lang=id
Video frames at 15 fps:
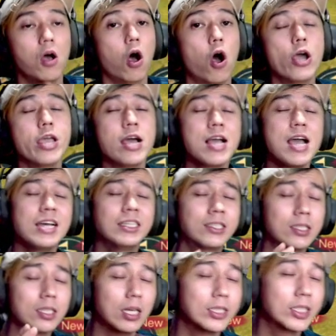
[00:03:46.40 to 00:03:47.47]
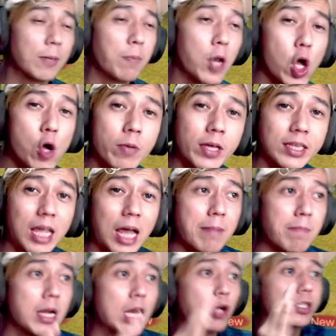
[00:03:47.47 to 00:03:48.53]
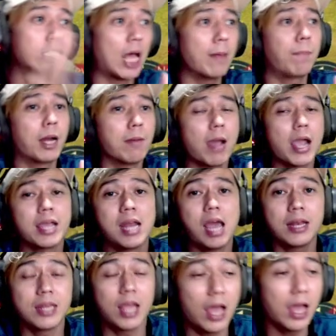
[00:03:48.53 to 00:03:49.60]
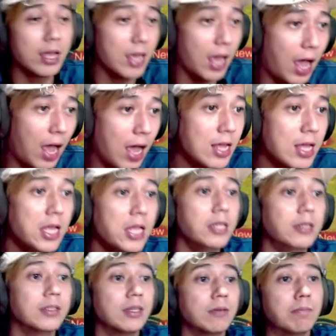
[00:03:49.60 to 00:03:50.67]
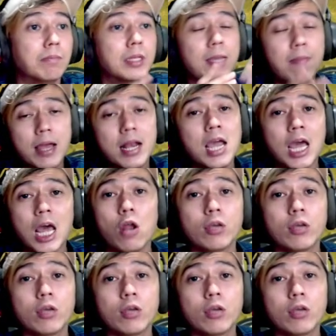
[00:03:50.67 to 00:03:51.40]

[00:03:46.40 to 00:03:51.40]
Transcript: Oh ya guys, sebelum kita meneruskan permainannya ya, gimana kalau